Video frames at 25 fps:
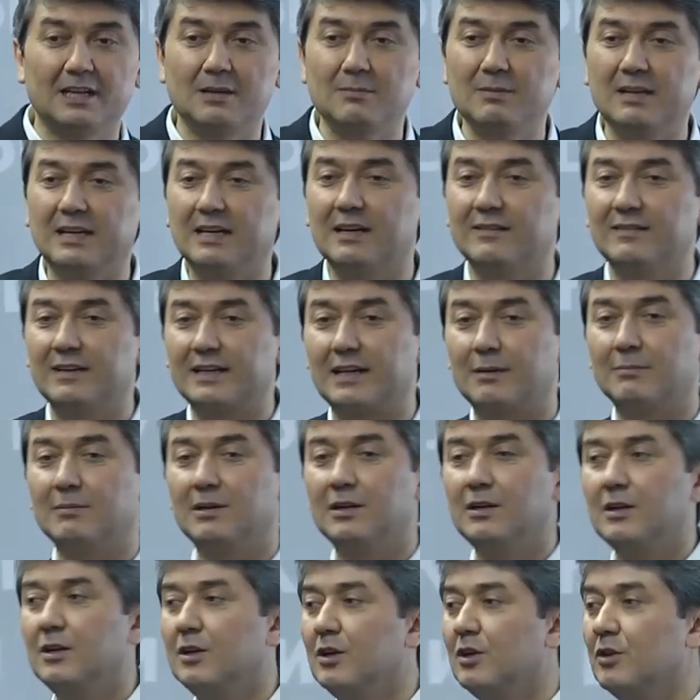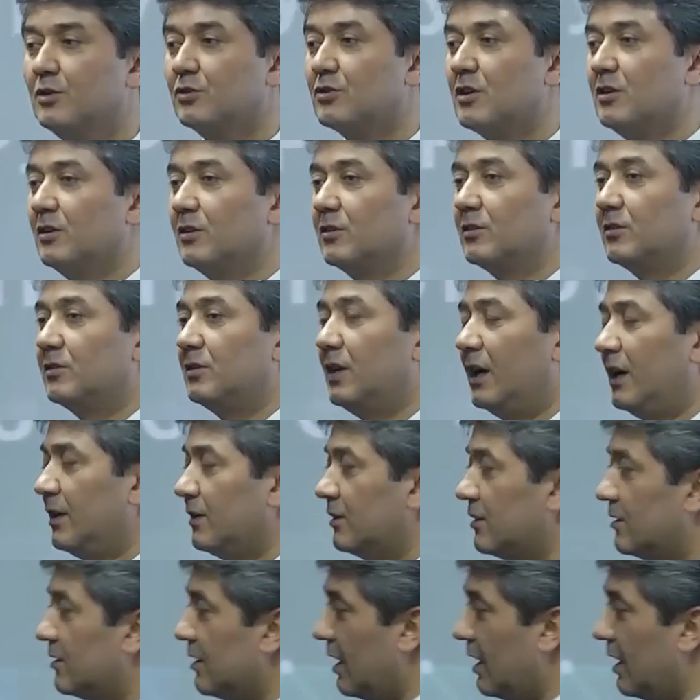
и мы говорим – да,